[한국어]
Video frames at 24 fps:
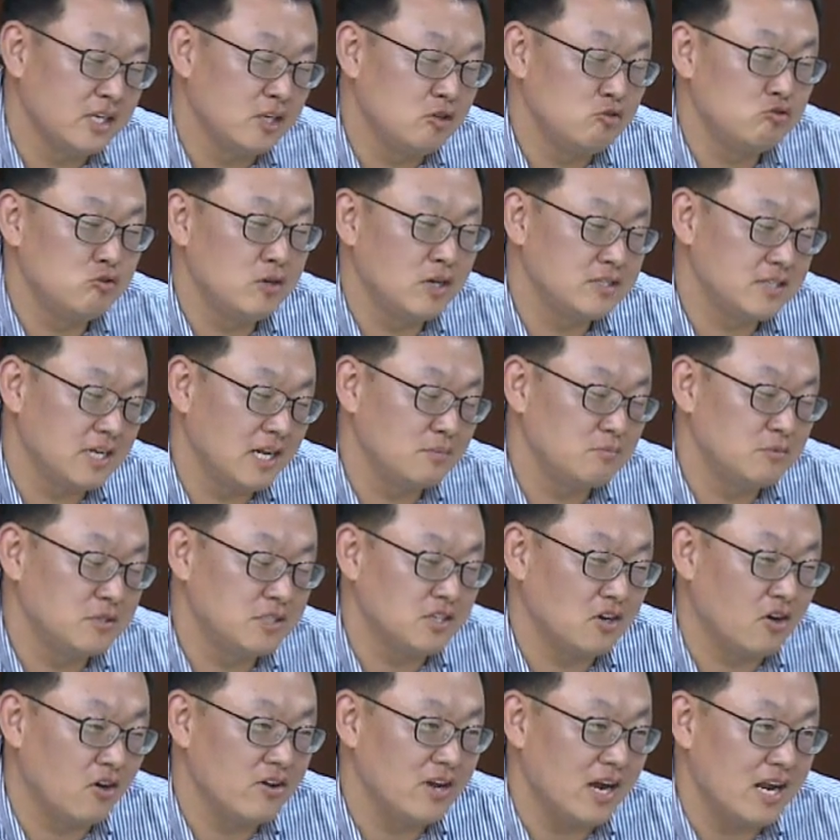이후의
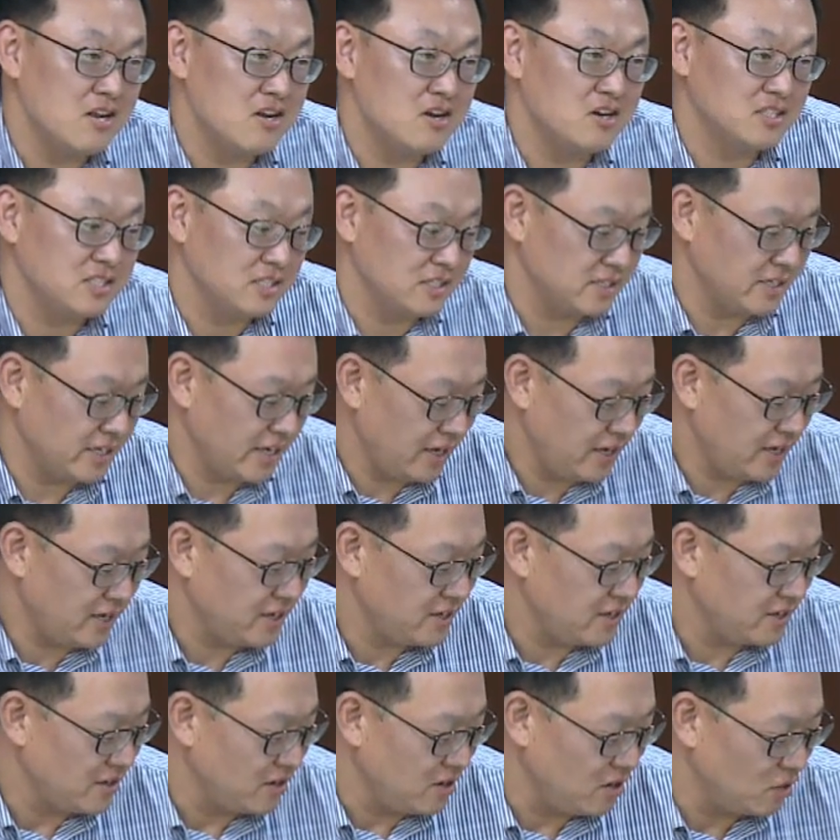삶은 거의 알려진 게
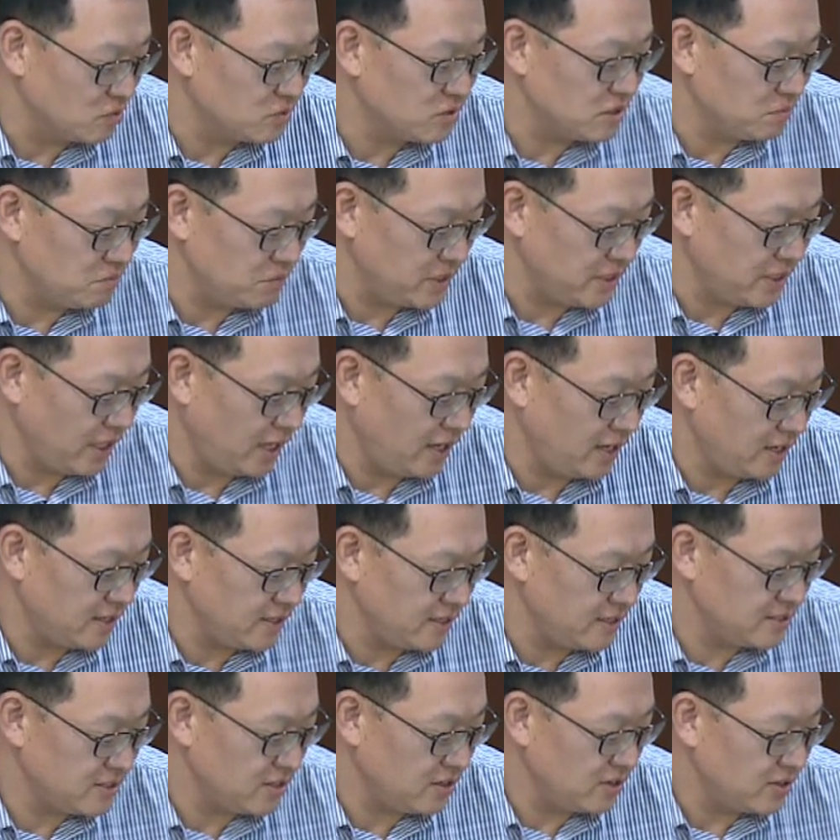음. 없습니다.
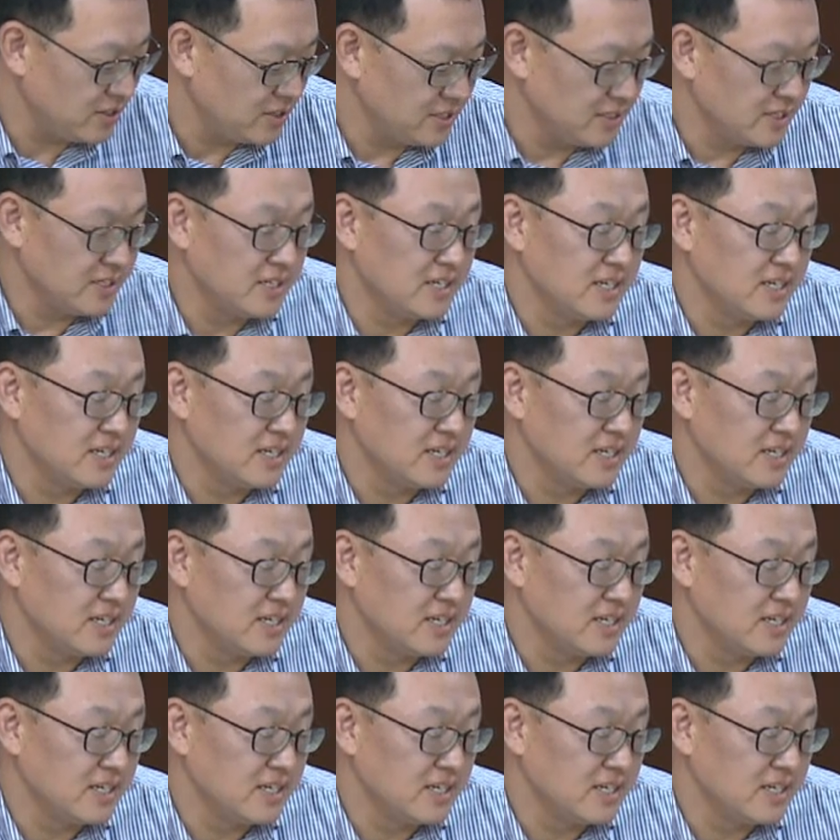그래서